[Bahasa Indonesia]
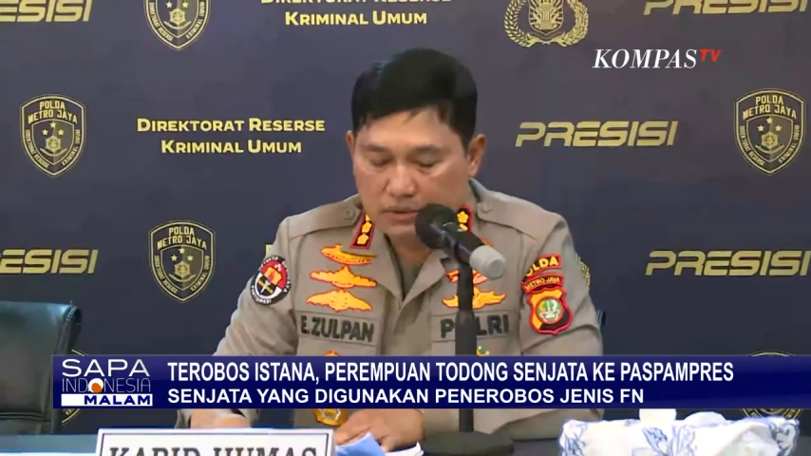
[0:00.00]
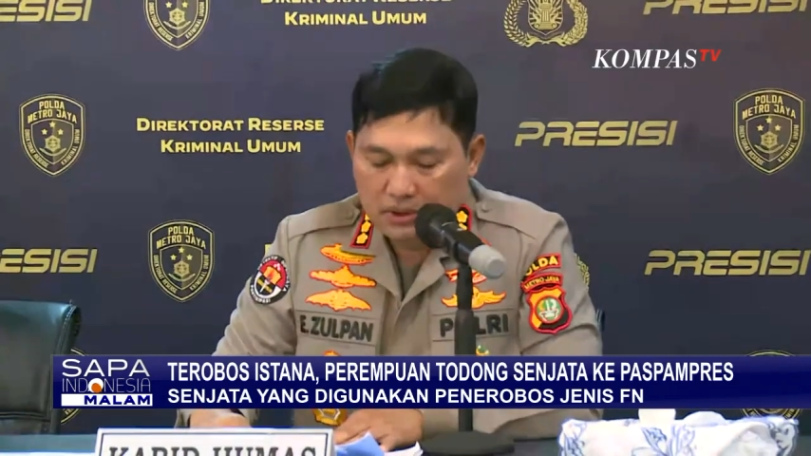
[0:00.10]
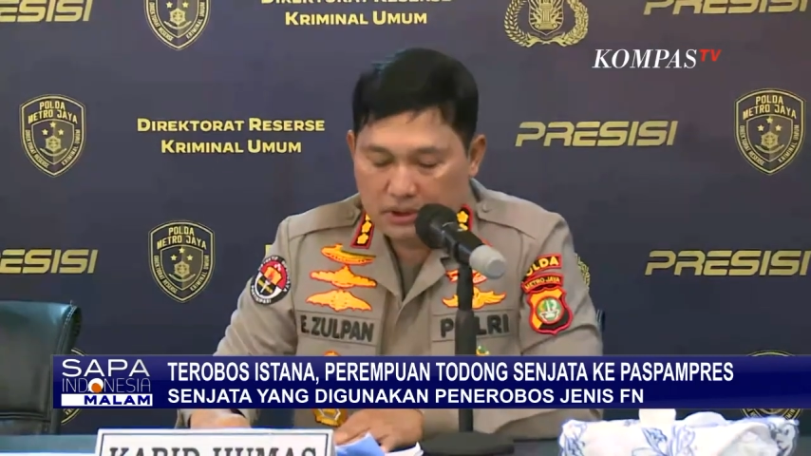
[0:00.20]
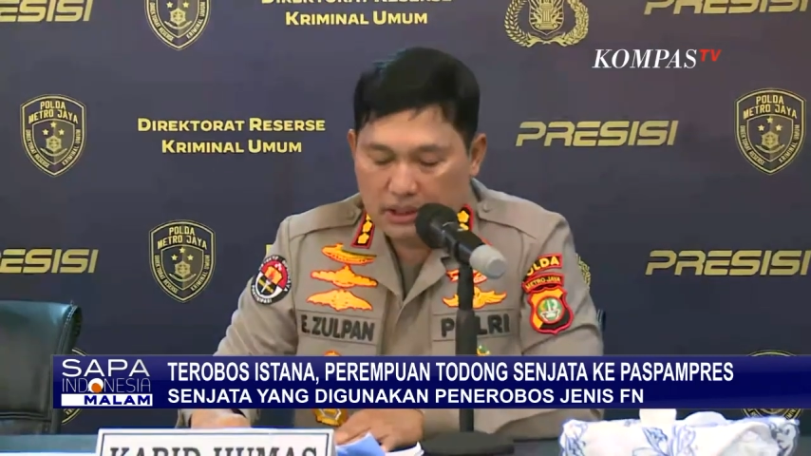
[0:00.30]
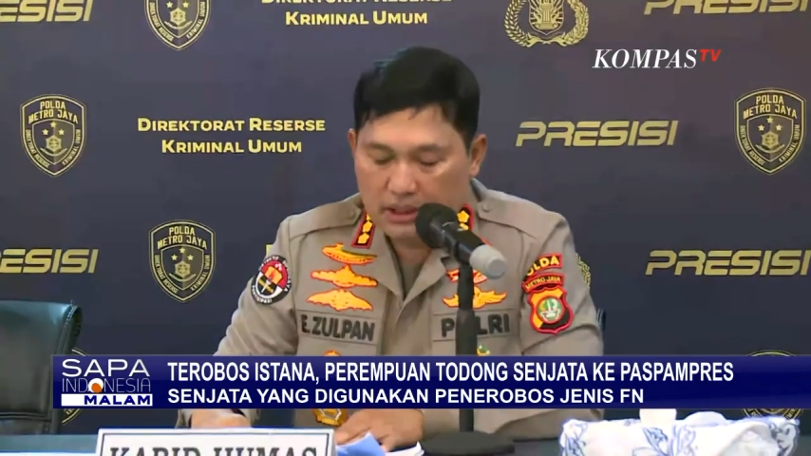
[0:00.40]

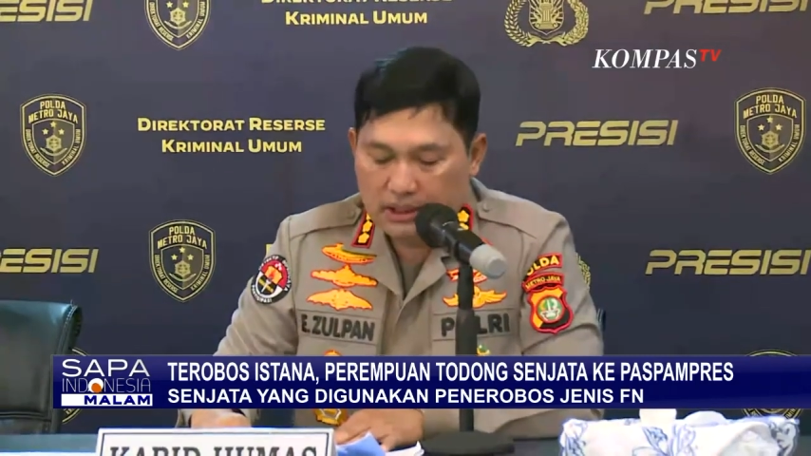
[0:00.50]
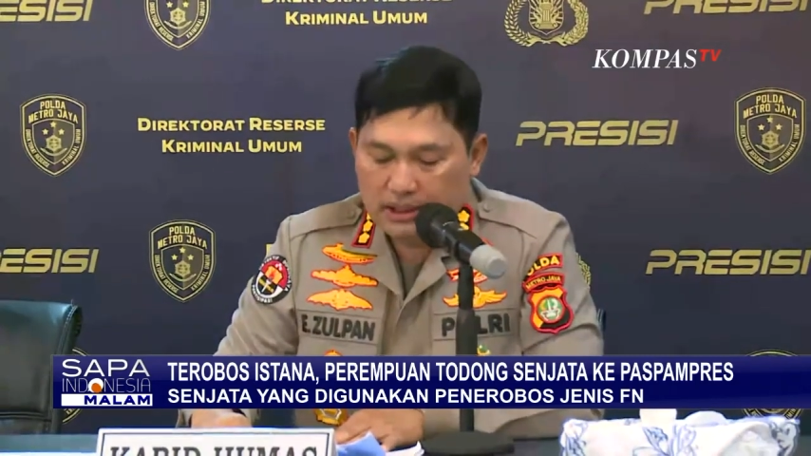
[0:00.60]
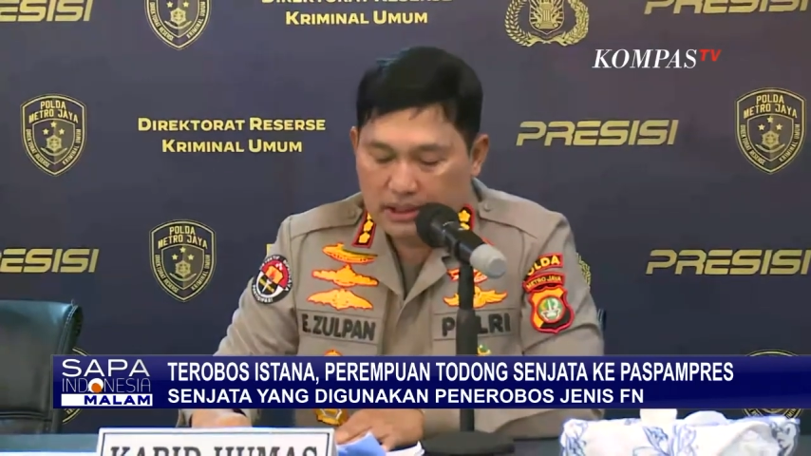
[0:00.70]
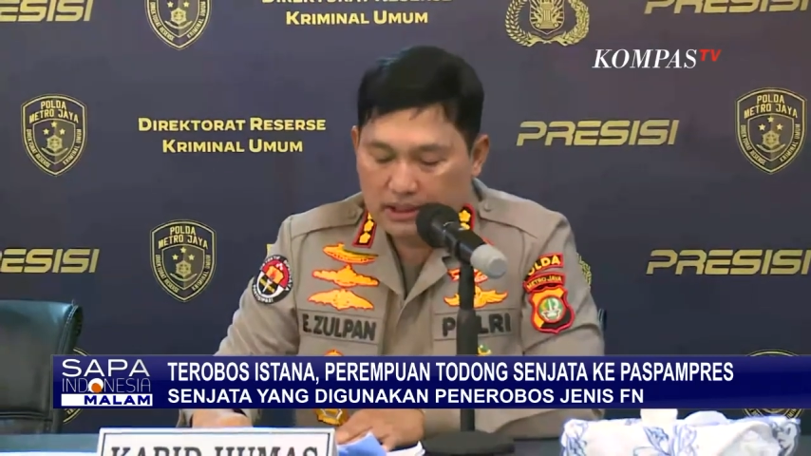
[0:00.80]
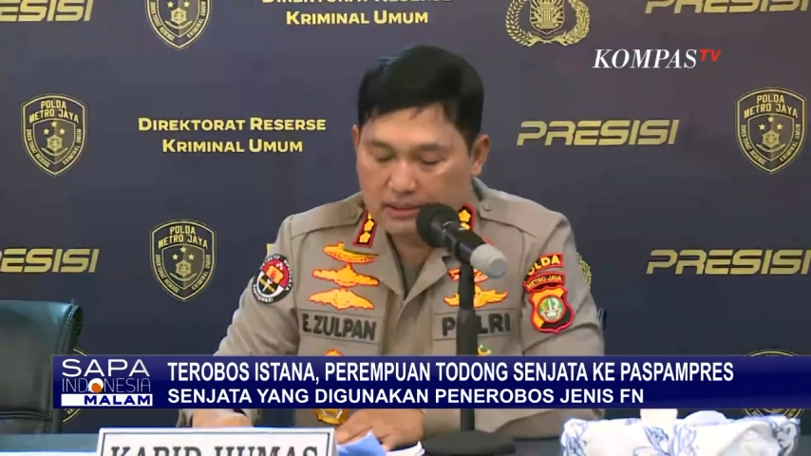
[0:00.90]
Istana
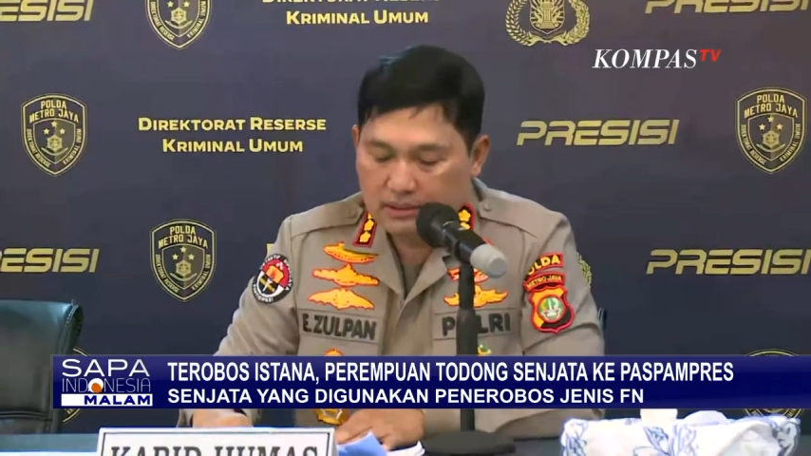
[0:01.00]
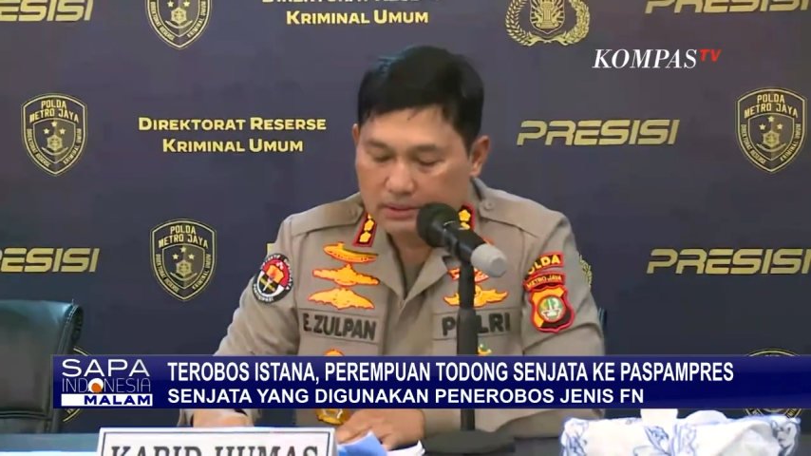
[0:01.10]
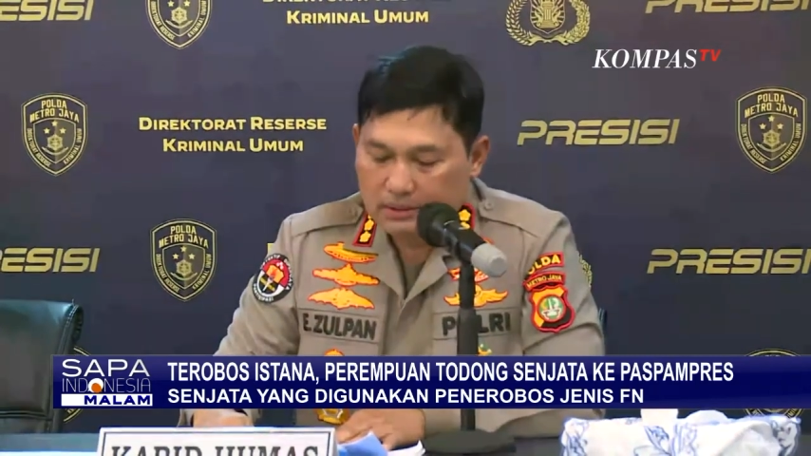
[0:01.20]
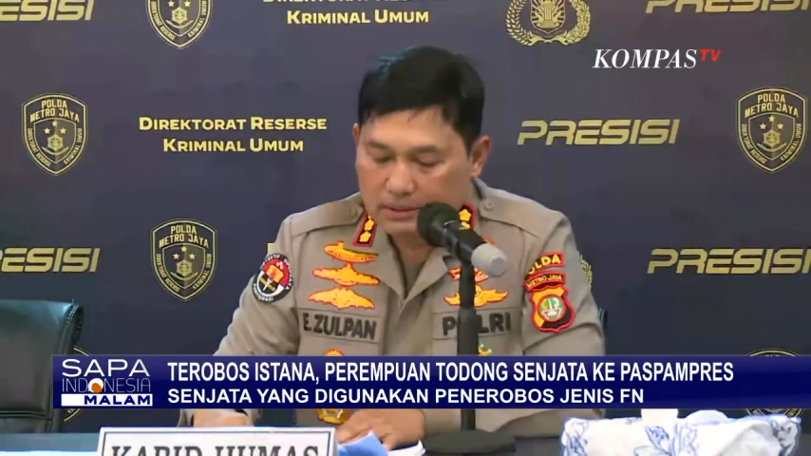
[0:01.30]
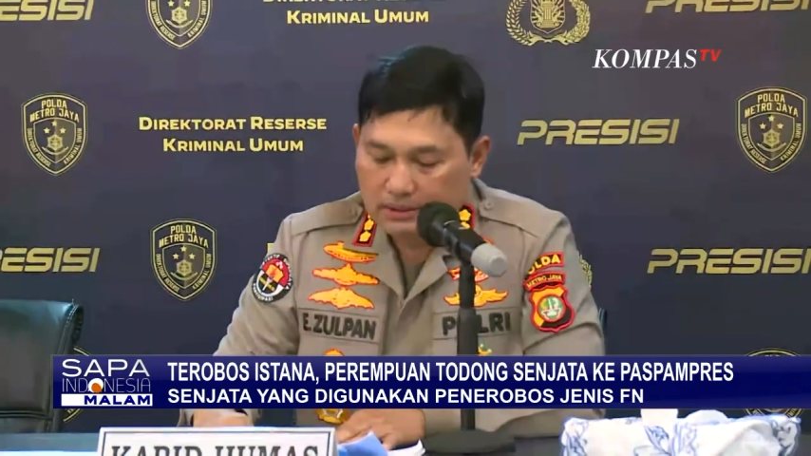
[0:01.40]
Negara
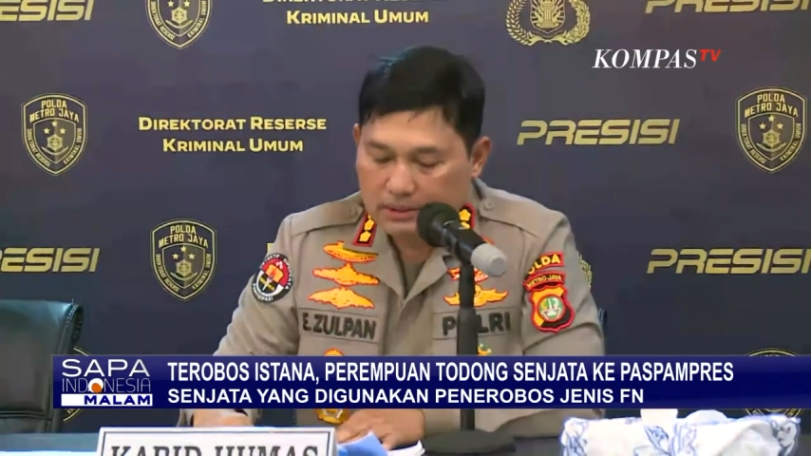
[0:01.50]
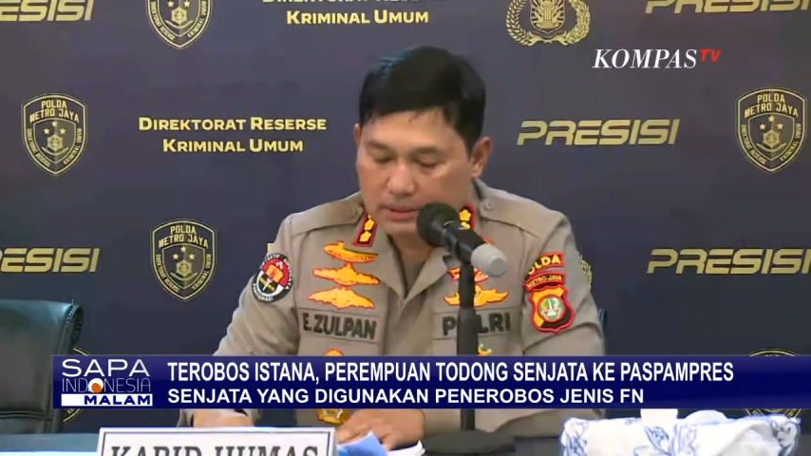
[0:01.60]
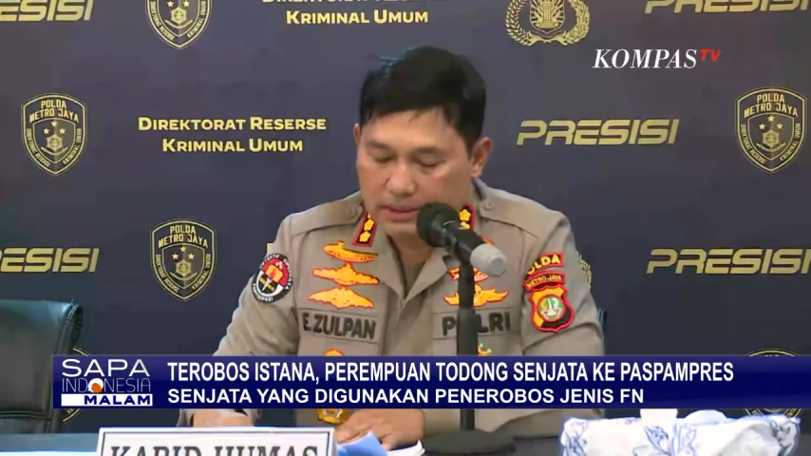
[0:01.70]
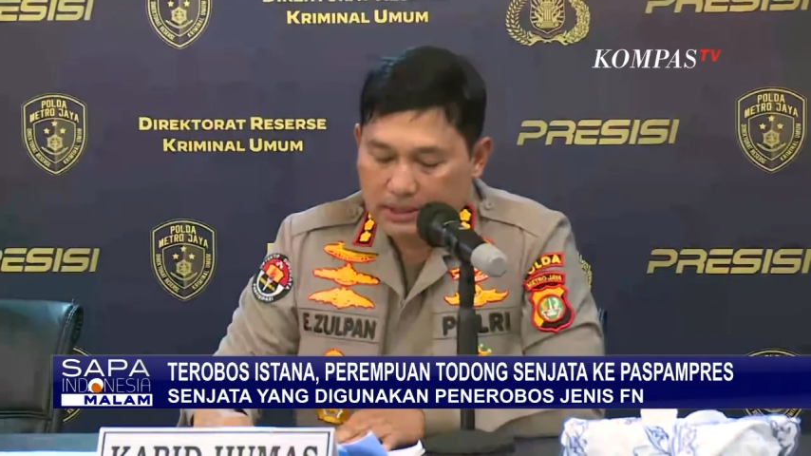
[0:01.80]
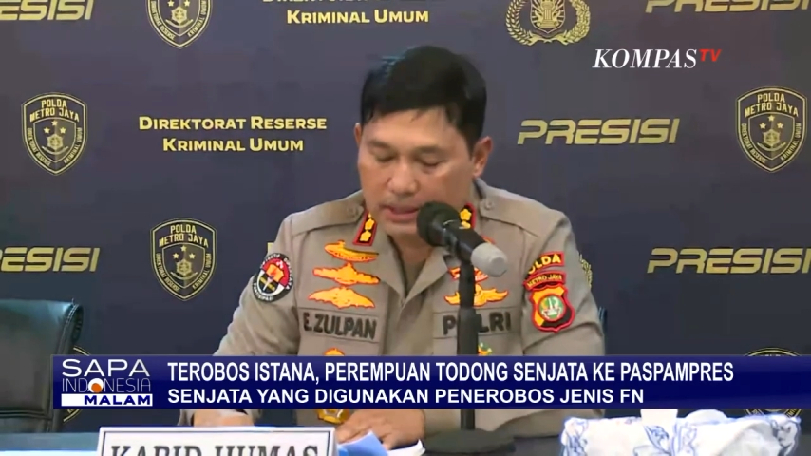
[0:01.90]

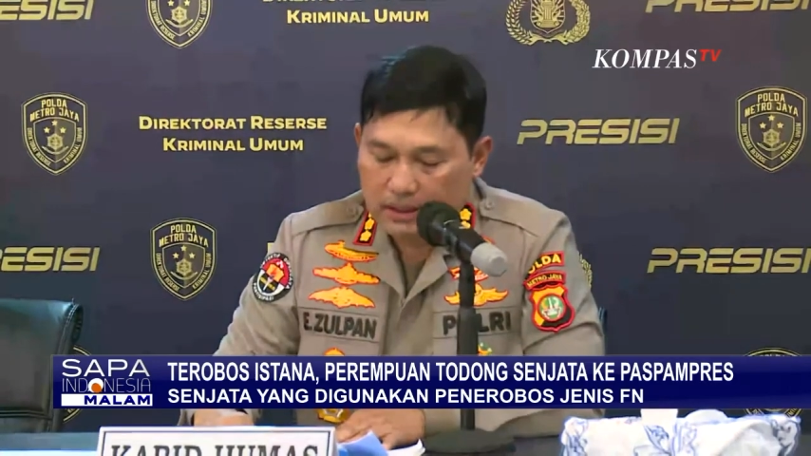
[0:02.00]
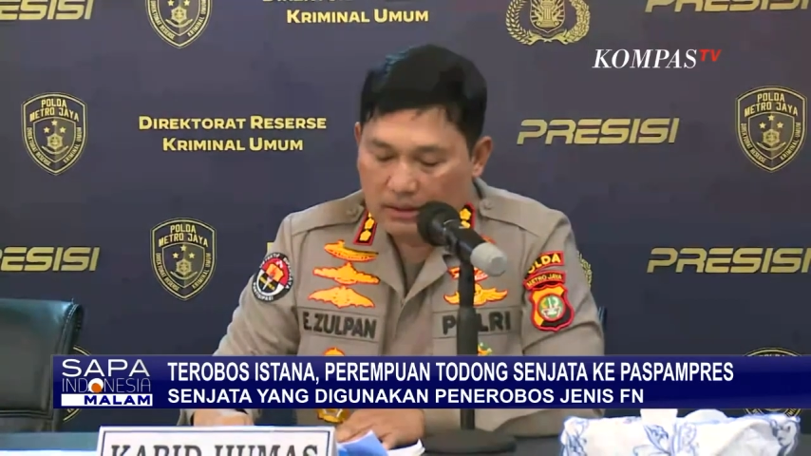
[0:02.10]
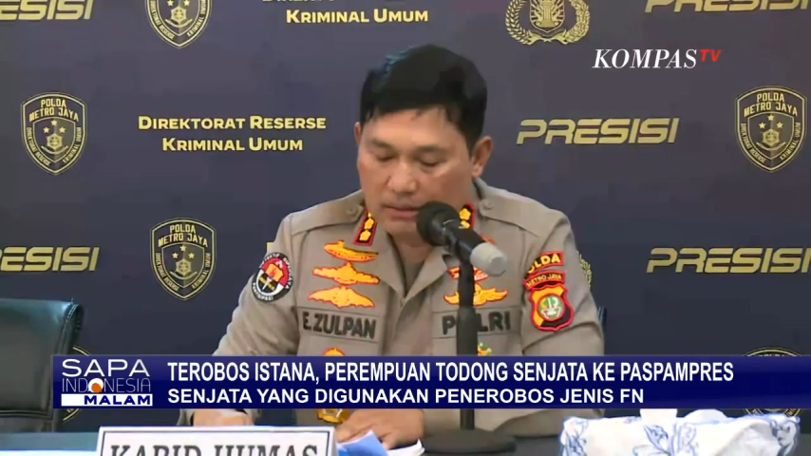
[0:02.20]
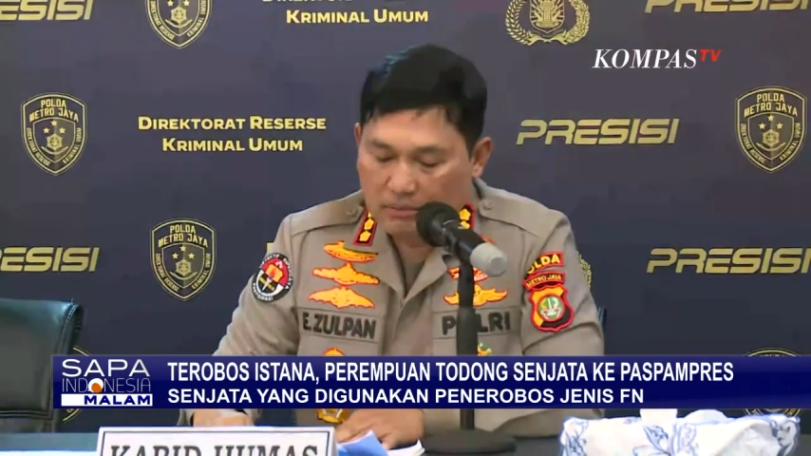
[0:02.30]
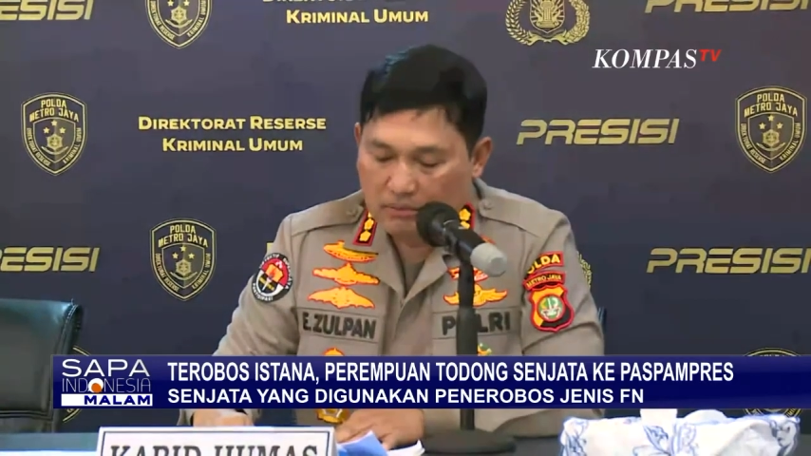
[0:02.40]

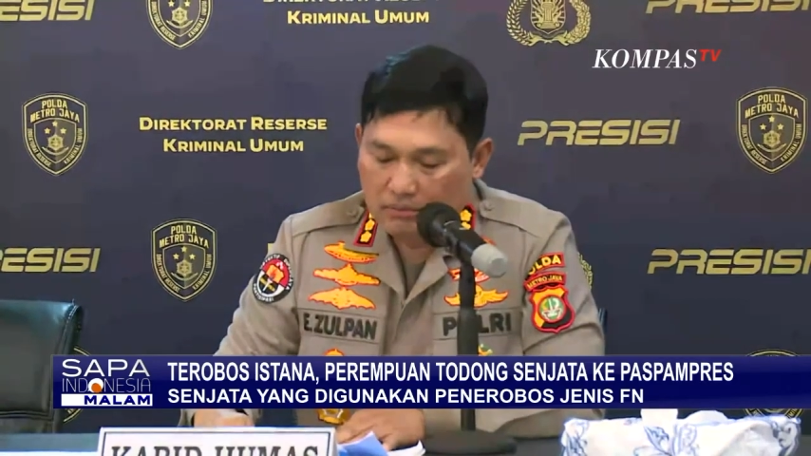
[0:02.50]
dengan